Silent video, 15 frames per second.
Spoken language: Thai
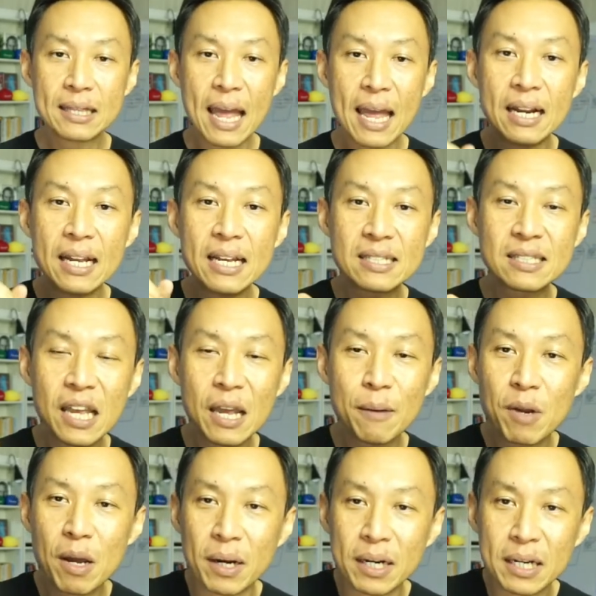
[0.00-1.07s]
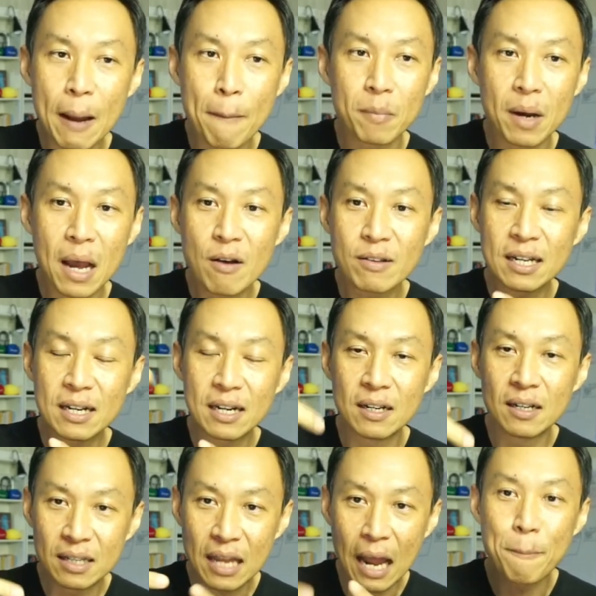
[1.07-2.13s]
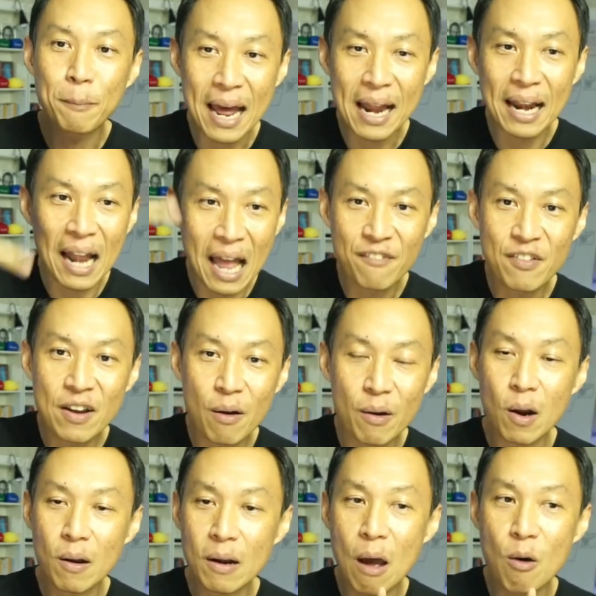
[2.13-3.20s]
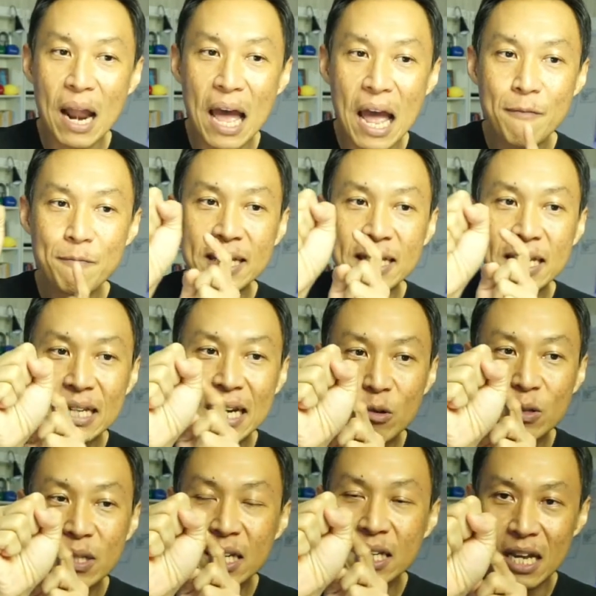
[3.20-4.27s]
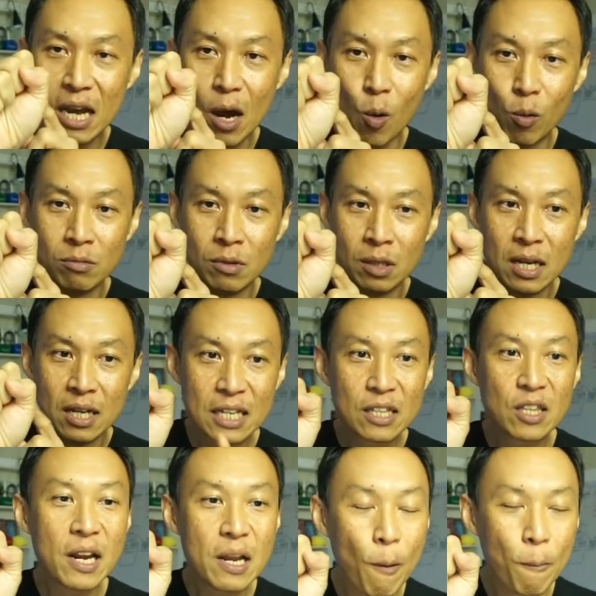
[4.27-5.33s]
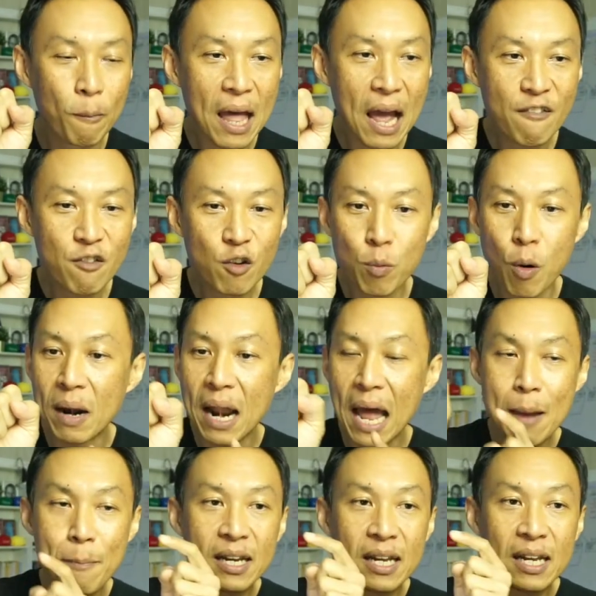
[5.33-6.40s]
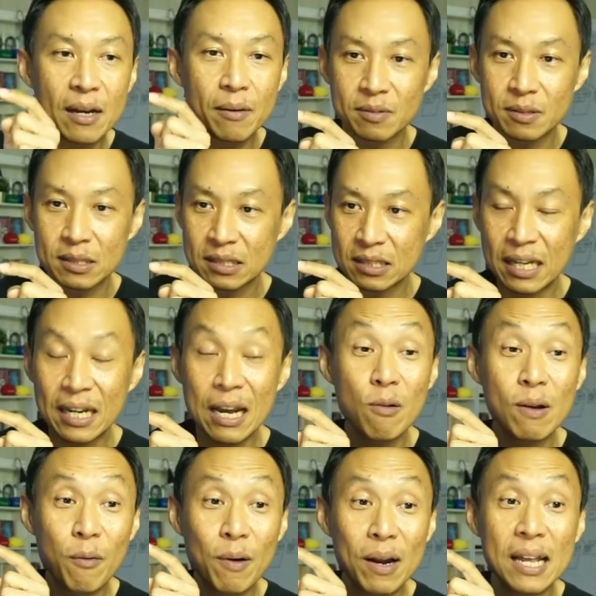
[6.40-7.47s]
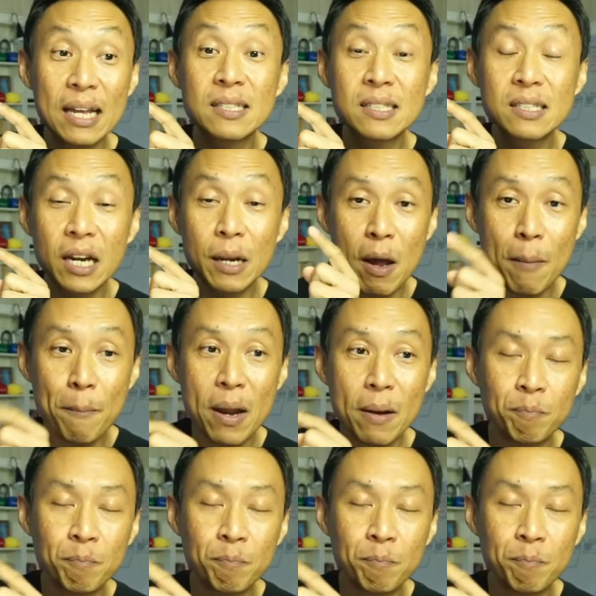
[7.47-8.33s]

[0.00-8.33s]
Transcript: แต่รีสตรีมเนี่ยเหมือนกับเขาจะทำการไลฟ์ให้เราไลฟ์ไปที่เขาที่เดียวเช่นตอนนี้ผมไลฟ์อยู่ผมไลฟ์ไปที่เขาเรียกว่ารีสตรีมนะเป็